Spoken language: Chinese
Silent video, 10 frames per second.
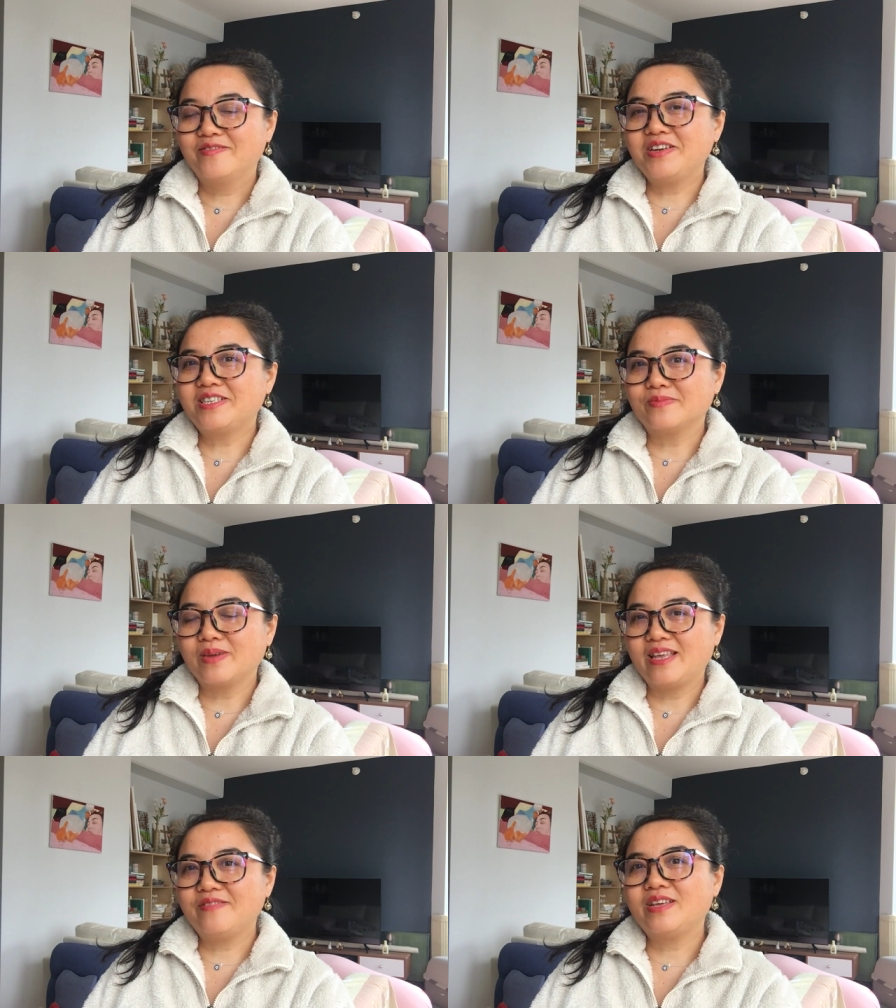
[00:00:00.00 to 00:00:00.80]
为什
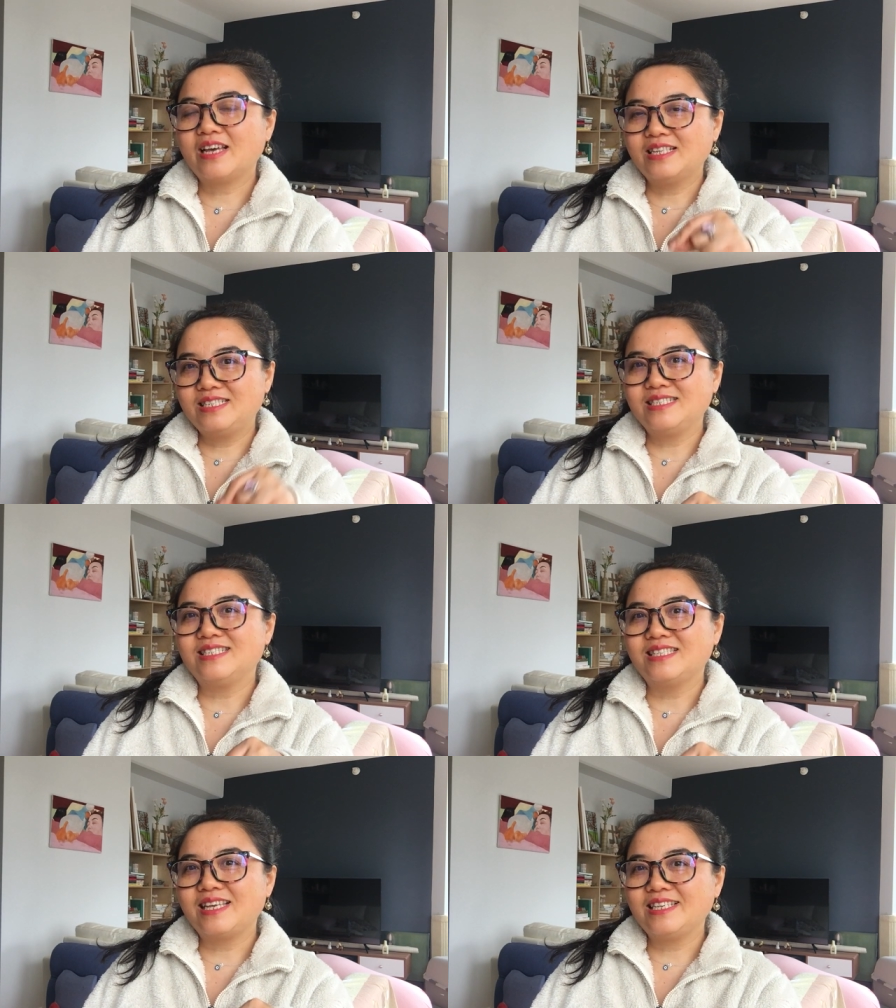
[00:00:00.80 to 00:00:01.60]
么？因为他自
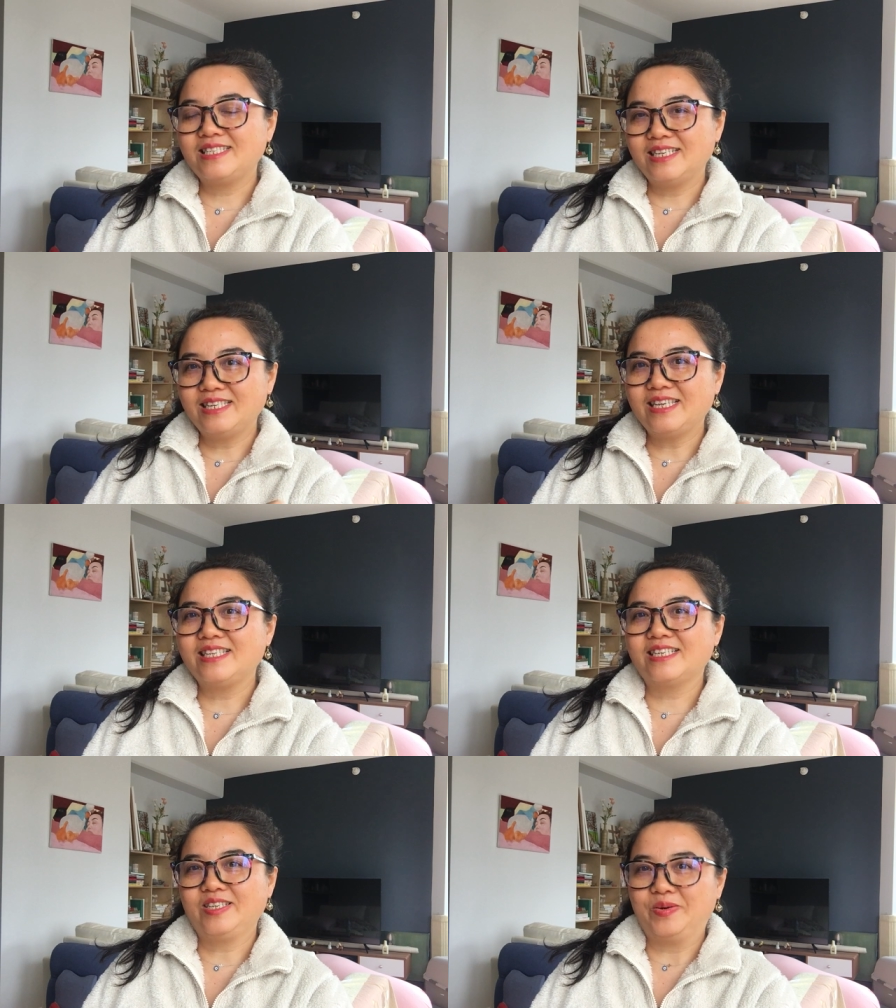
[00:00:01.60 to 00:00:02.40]
己内心里已
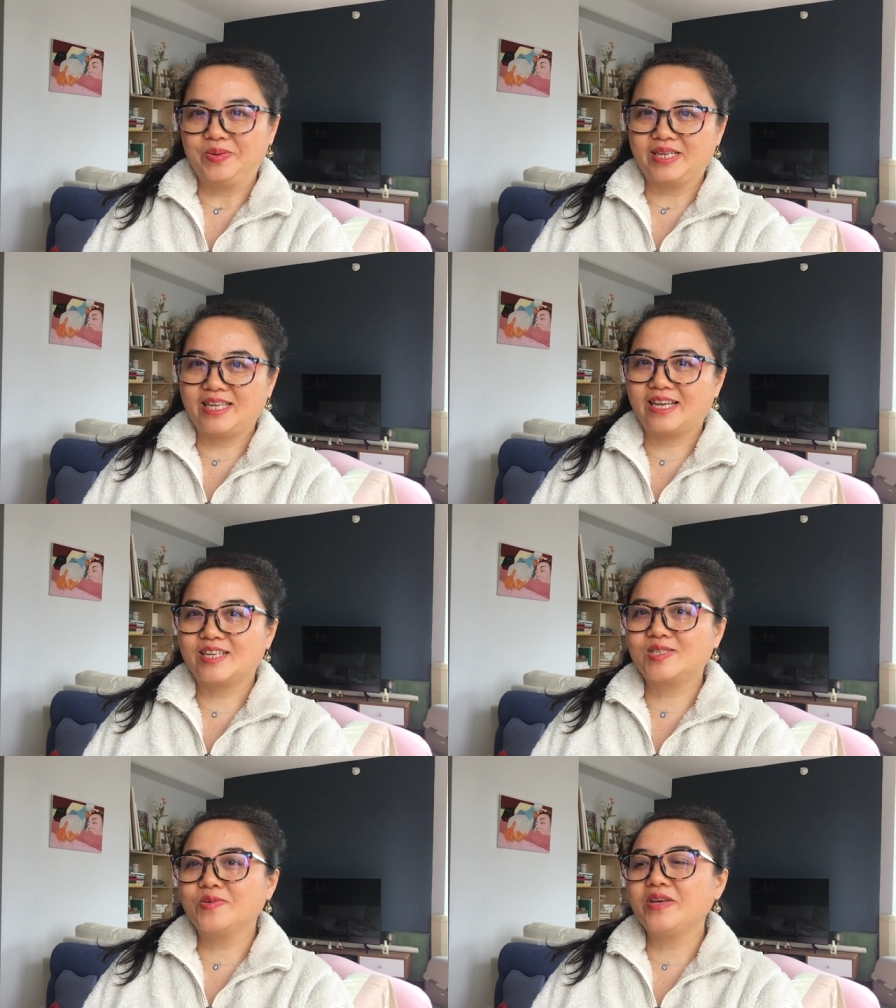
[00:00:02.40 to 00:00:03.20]
经有了那
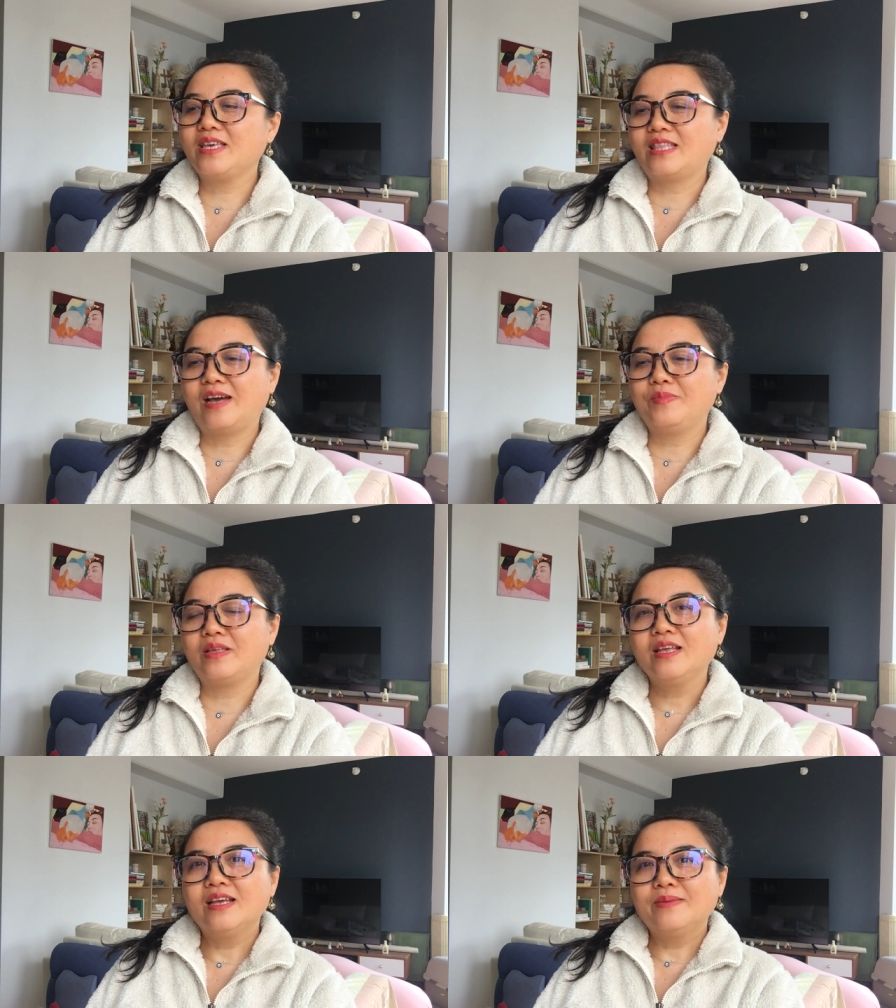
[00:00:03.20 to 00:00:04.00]
个，所以他
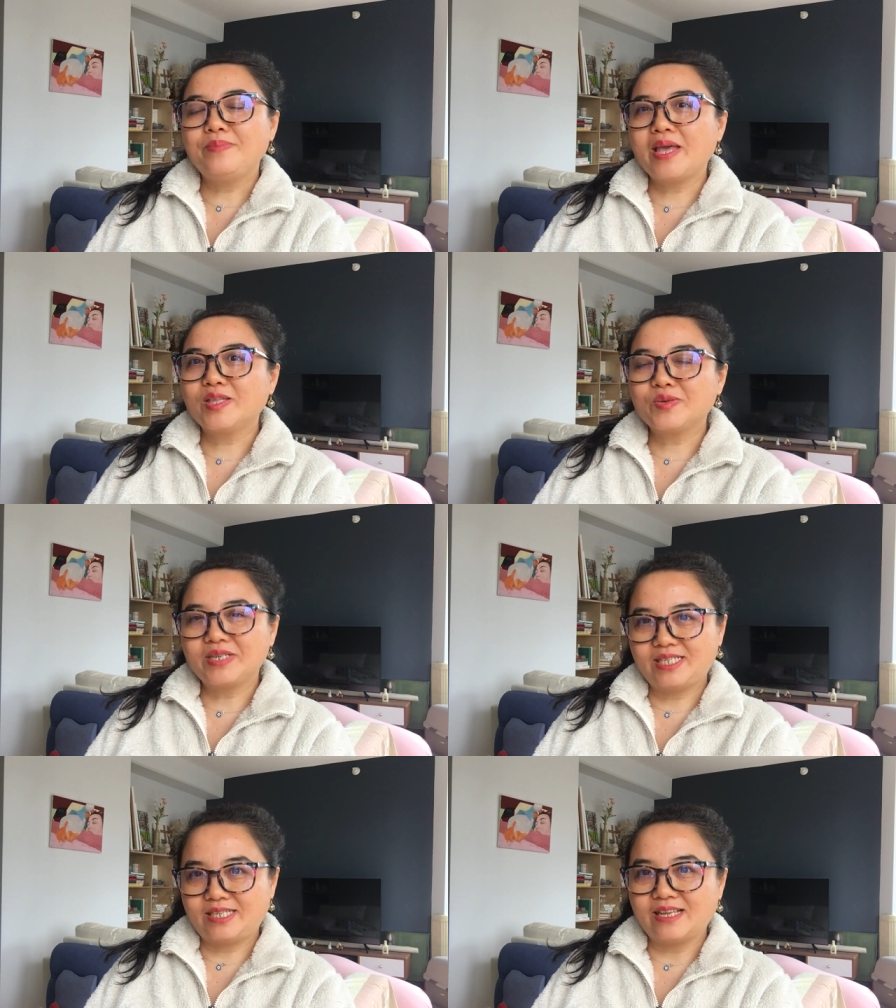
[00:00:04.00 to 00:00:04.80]
们面对
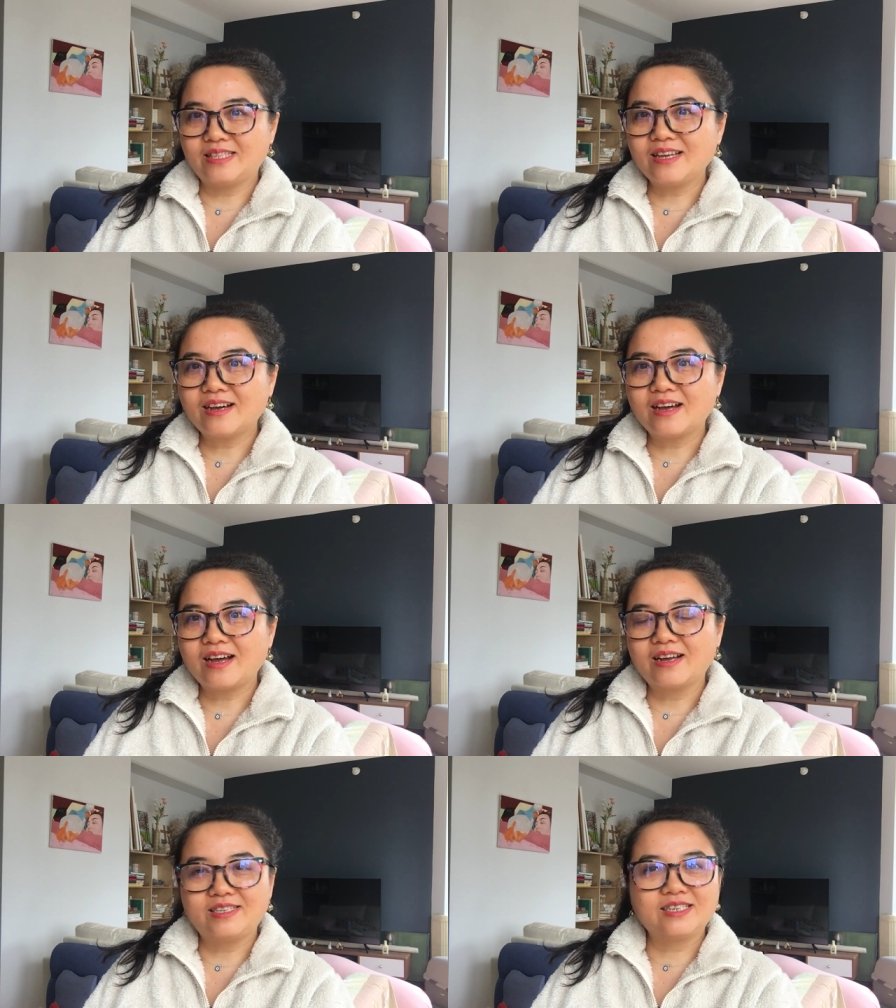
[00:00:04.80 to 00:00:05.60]
神的
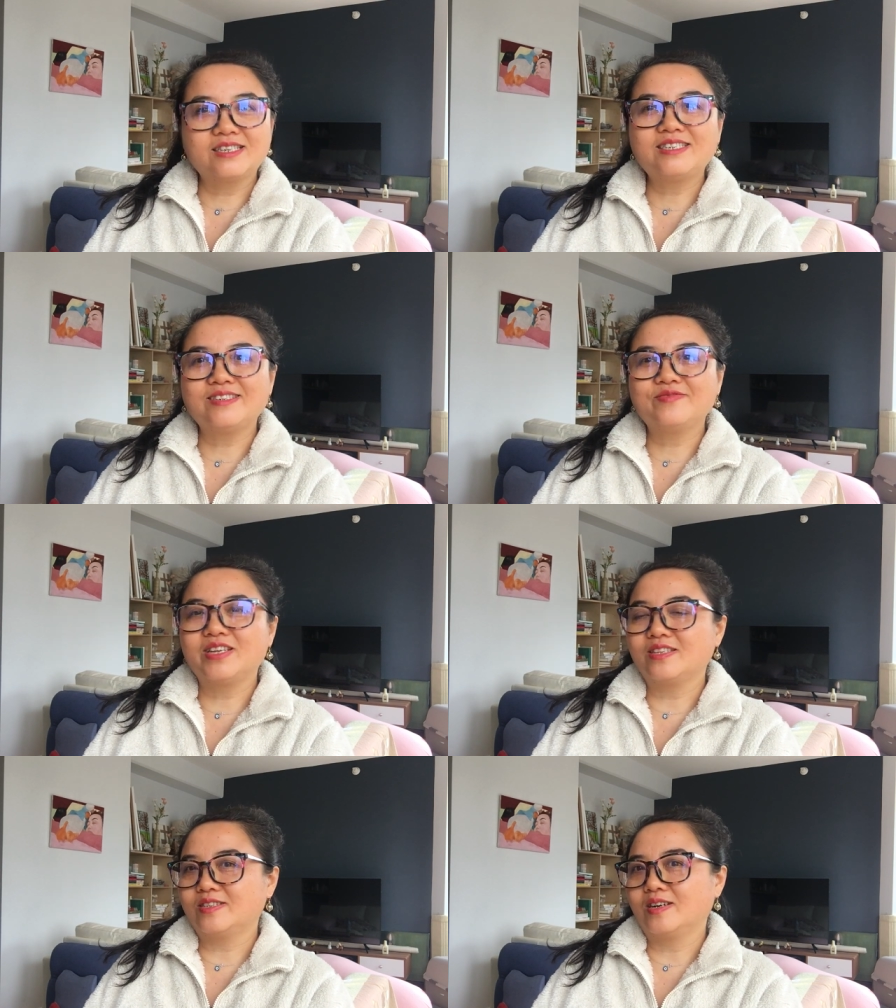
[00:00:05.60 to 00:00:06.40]
啊这个质
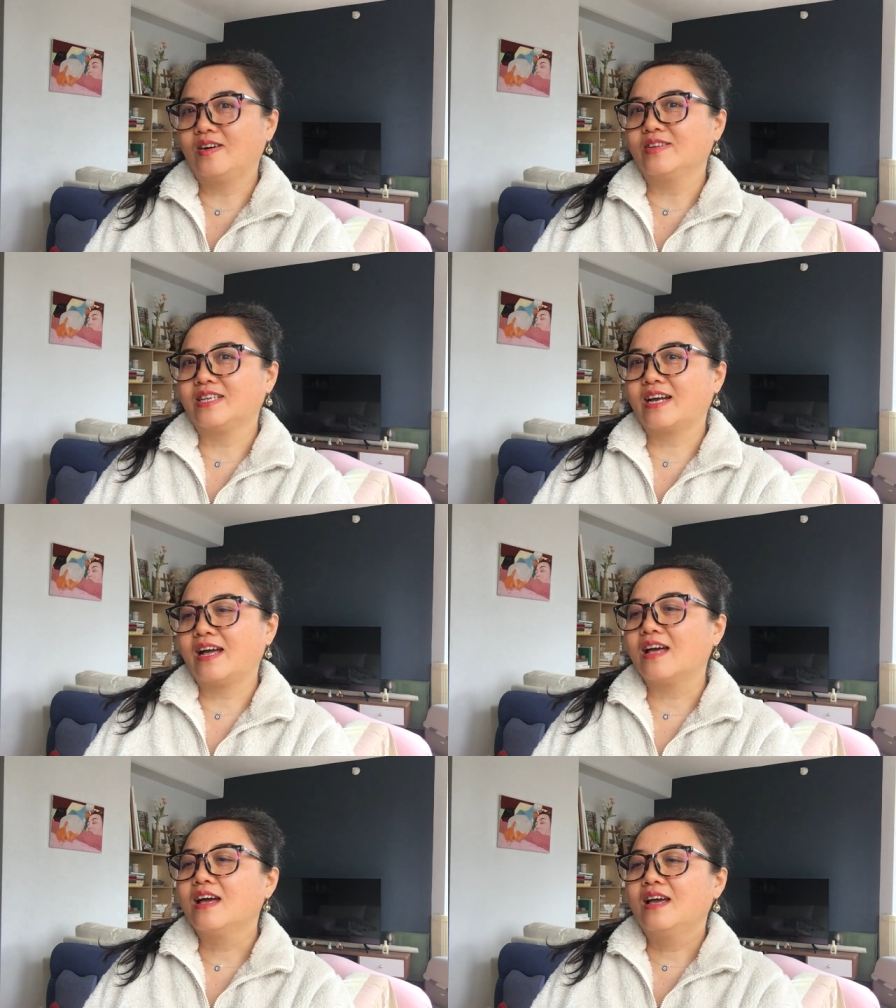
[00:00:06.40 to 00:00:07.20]
问的时候，你看，